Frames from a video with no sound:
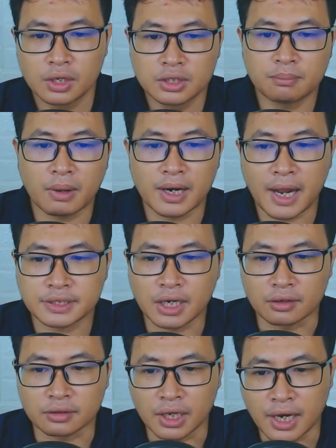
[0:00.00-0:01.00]
Nhưng mà lại
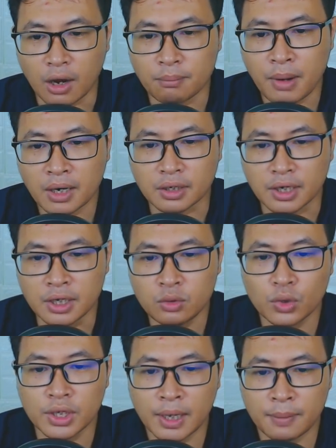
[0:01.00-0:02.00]
chẳng thể nào mang được đến
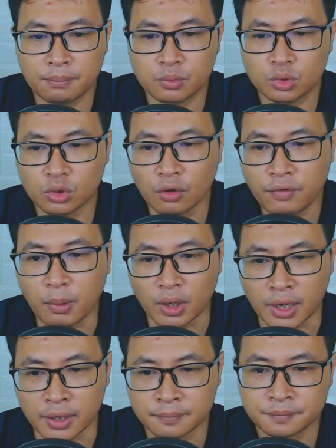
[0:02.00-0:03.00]
uy hiếp Đối với bọn
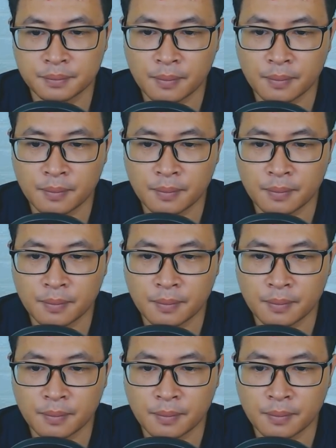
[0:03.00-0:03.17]
hắn